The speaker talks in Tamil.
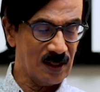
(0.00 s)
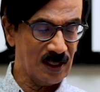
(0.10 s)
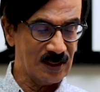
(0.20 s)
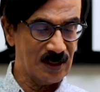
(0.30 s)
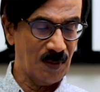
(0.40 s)

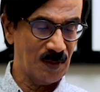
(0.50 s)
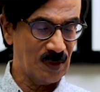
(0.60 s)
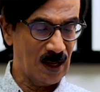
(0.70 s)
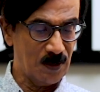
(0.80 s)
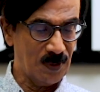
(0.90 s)
நாள் கழிச்சு
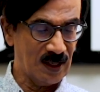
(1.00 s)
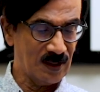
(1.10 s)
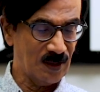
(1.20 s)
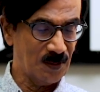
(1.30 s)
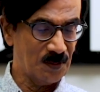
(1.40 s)
மம்தா
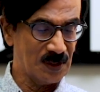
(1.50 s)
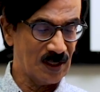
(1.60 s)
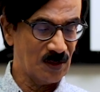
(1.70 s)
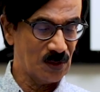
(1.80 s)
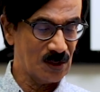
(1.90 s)
பார்க்கறது ரொம்ப
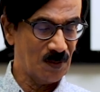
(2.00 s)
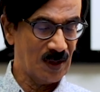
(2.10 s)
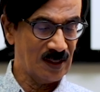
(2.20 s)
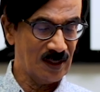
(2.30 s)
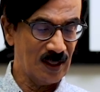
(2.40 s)

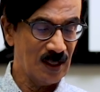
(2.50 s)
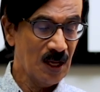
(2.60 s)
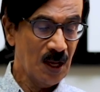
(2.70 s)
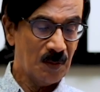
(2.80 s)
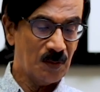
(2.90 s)
சந்தோஷமா இருக்கு
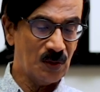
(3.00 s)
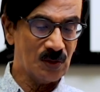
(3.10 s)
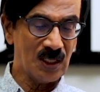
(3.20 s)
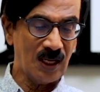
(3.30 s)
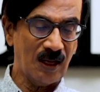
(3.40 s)

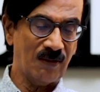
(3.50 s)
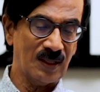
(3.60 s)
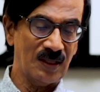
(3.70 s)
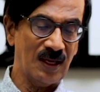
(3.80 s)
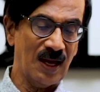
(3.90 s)
மியூசிக்
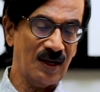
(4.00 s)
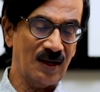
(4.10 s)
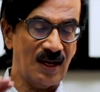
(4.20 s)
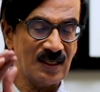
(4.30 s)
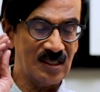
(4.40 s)
வந்து
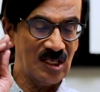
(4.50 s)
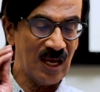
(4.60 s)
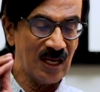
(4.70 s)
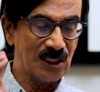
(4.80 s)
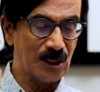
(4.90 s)
யாருன்னா
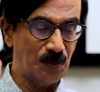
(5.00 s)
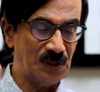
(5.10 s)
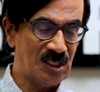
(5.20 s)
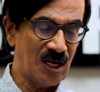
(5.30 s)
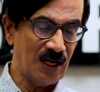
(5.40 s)
ஜேக்ஸ்
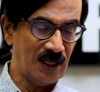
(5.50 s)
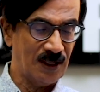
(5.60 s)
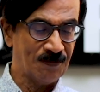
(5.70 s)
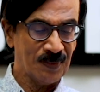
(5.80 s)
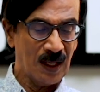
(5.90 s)

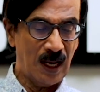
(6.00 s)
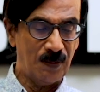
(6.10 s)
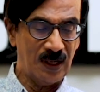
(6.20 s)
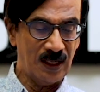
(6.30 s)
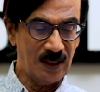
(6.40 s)
விஜாய்
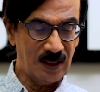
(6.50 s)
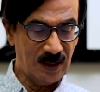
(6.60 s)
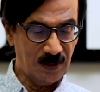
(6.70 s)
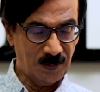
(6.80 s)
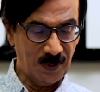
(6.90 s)
அப்படின்னு
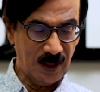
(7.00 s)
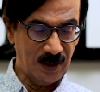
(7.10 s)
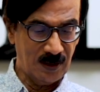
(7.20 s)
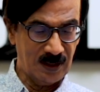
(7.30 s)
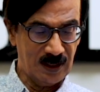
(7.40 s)

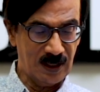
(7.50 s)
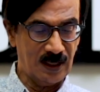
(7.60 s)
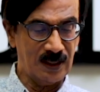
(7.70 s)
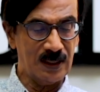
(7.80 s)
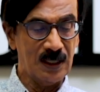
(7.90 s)

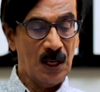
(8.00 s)
இருக்காரு